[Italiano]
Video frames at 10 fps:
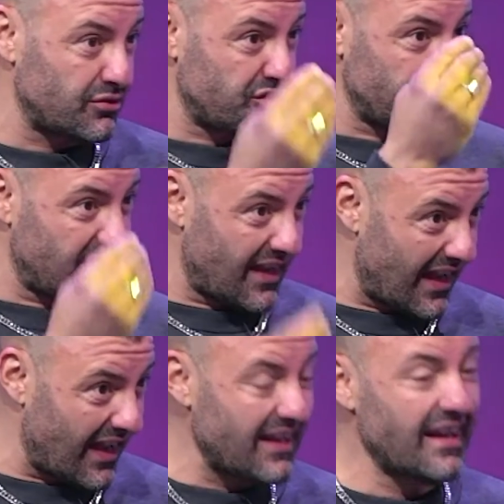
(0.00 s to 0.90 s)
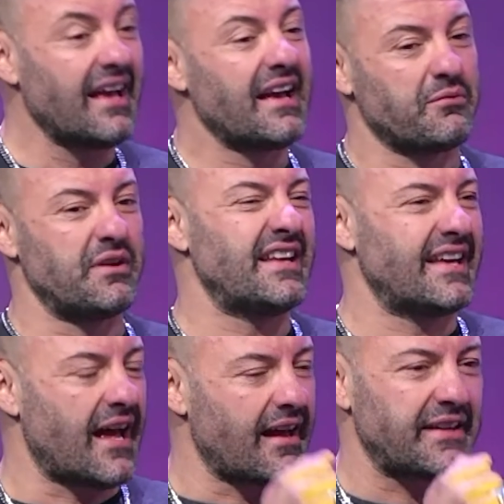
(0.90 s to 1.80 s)
la tonicità, la certo.
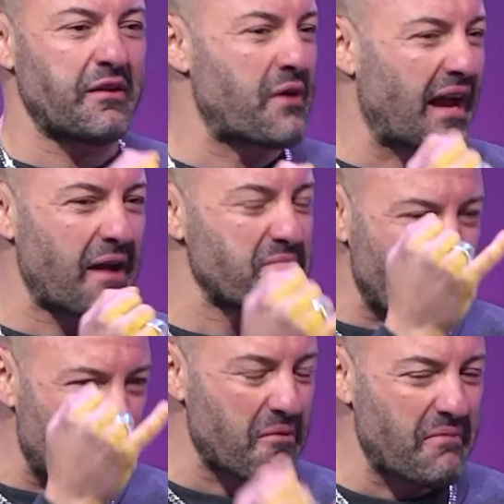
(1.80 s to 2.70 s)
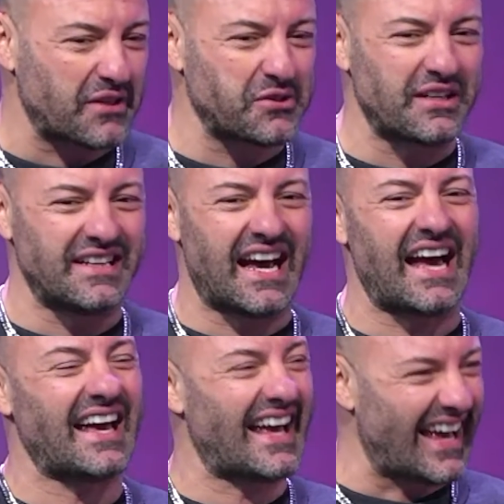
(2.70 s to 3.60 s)
quindi era, tenevo una gamba proprio
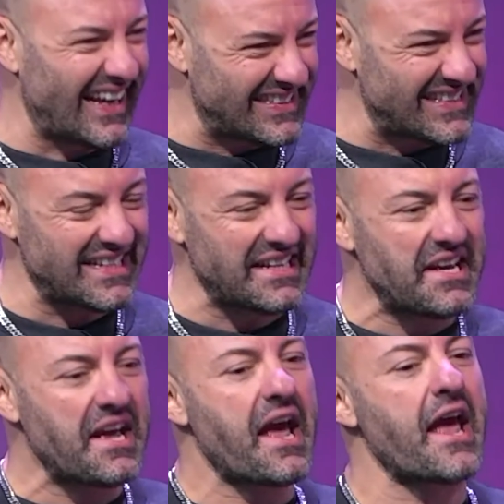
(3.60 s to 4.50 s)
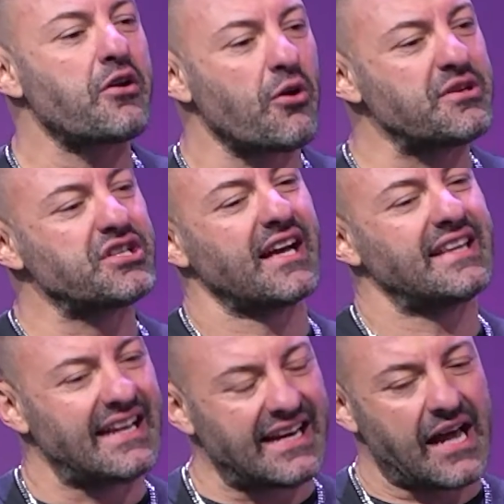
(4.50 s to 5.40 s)
magrolina, esile, esile. Eh, sì. e
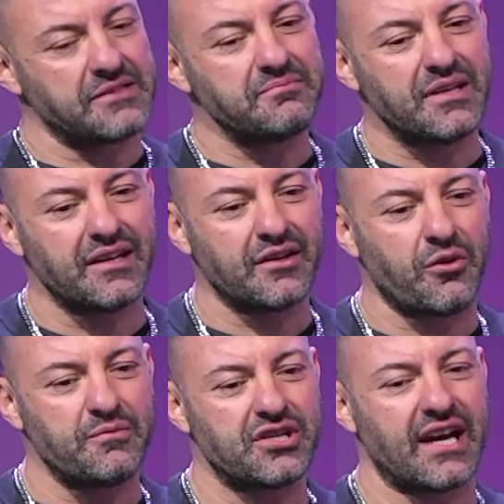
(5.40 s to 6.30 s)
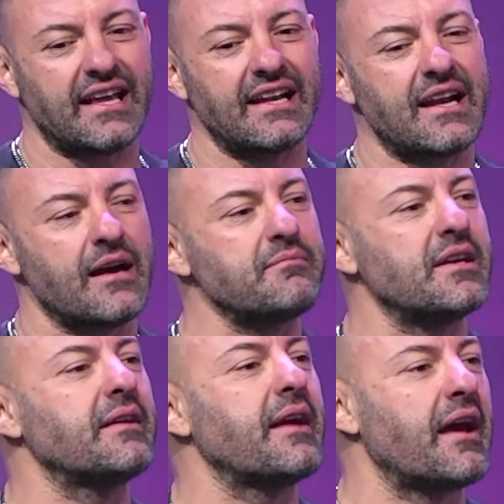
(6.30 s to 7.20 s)
incominciare ad allenarmi, incominciare ad
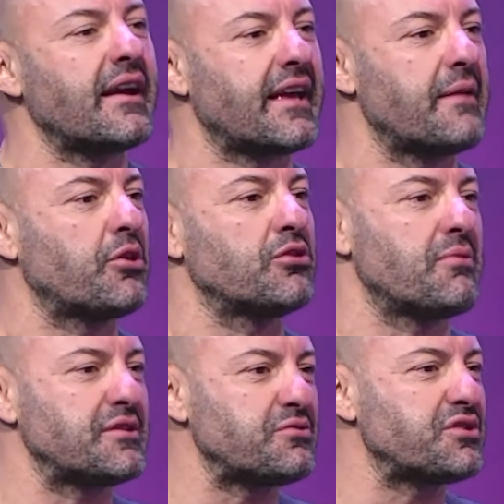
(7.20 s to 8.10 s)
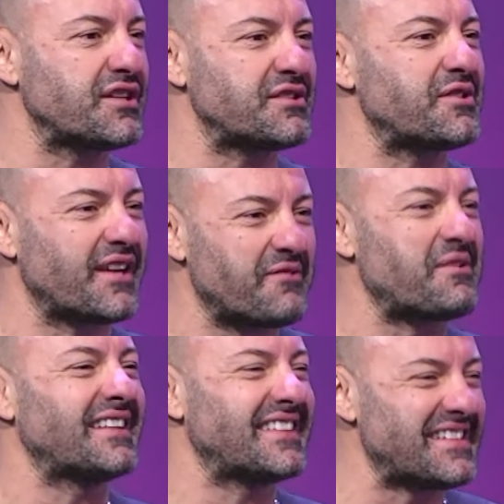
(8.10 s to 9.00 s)
allenarmi e anche poi dopo è successo che
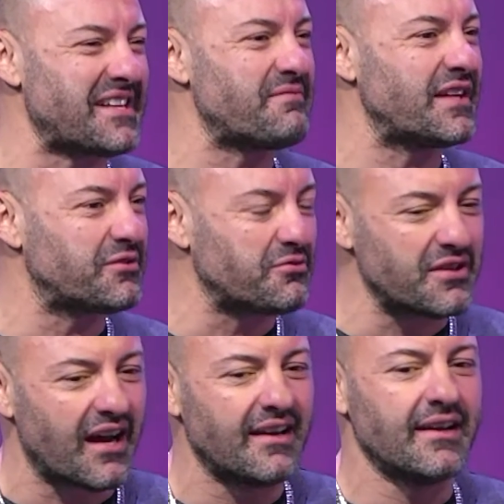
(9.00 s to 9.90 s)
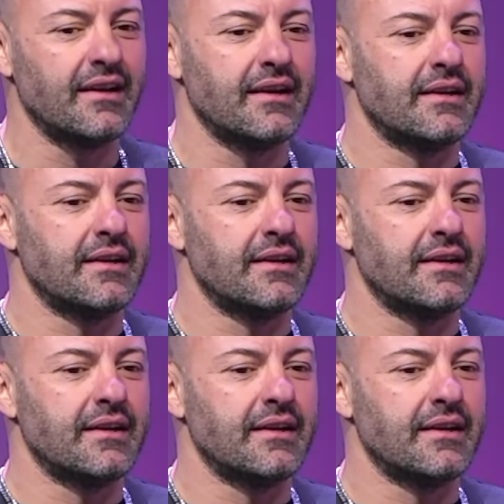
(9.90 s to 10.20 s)
un'altra disavventura,